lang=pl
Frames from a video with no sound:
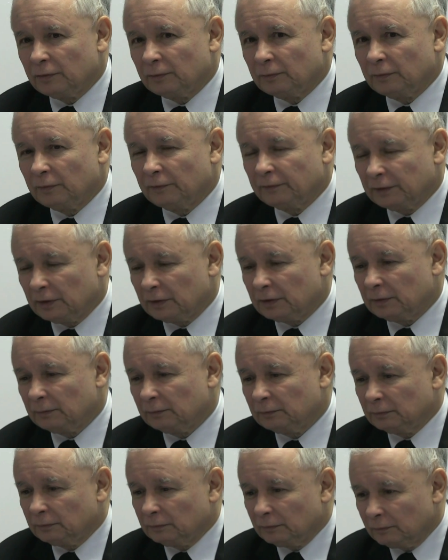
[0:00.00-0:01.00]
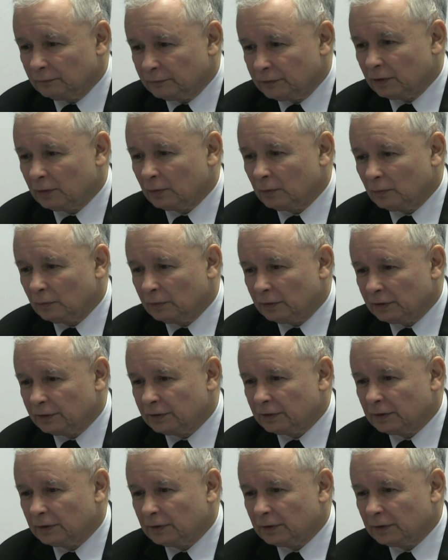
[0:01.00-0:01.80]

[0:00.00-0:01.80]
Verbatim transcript: Powtarzam, dziękuję